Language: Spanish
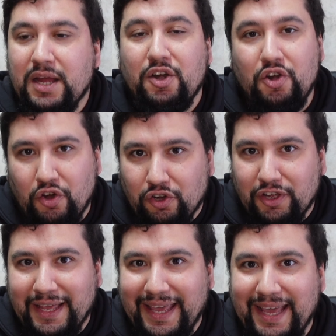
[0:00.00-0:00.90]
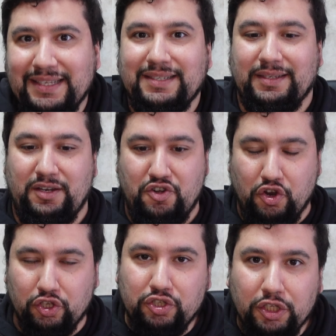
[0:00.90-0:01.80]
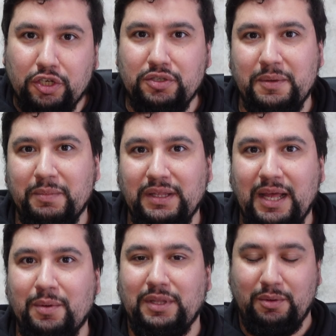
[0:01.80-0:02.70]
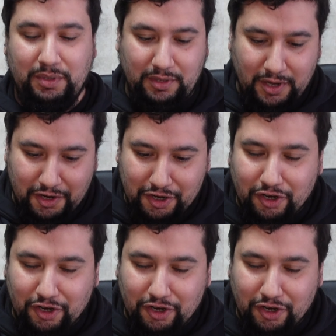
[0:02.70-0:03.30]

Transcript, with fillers: No, es nosotros inventamos esta cuestión,